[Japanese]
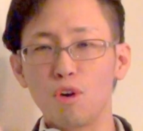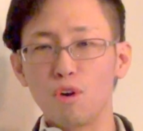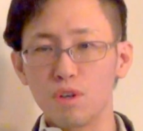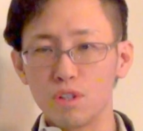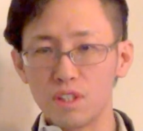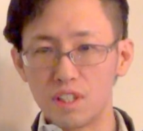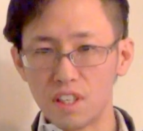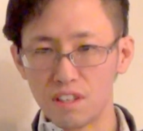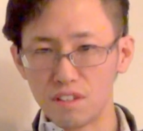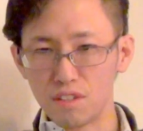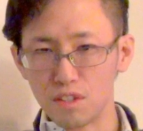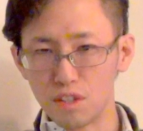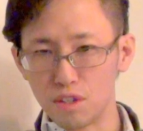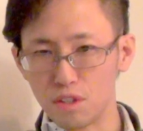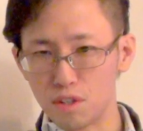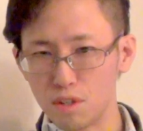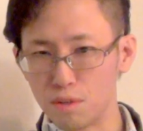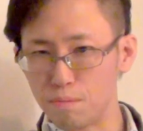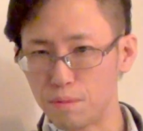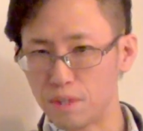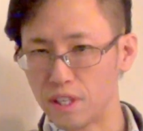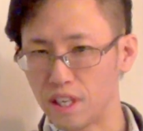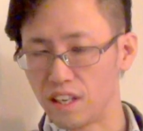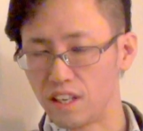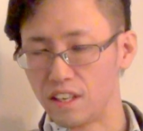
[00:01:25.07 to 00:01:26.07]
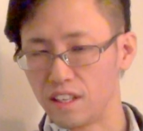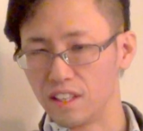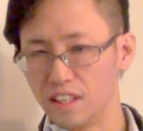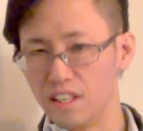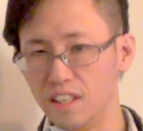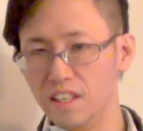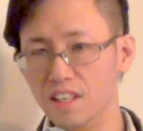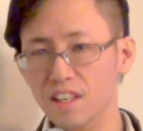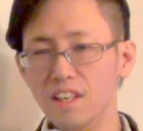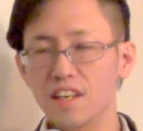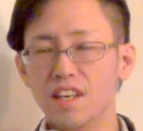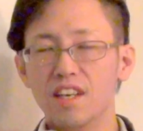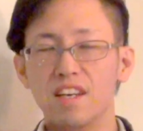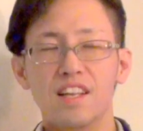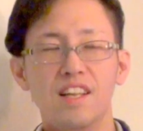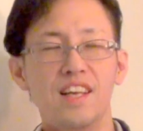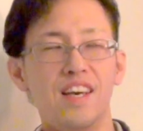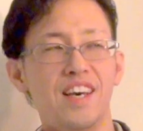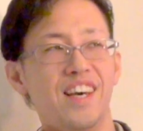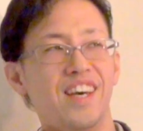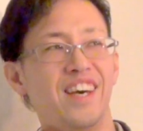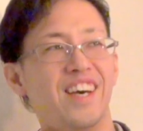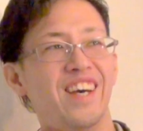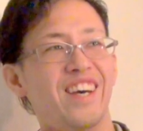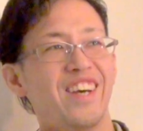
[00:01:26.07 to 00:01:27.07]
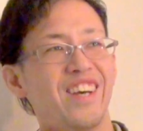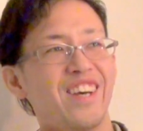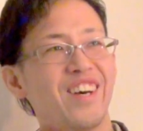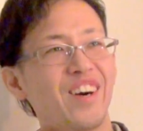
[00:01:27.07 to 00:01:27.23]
うコンシェルジュグループだから、ね、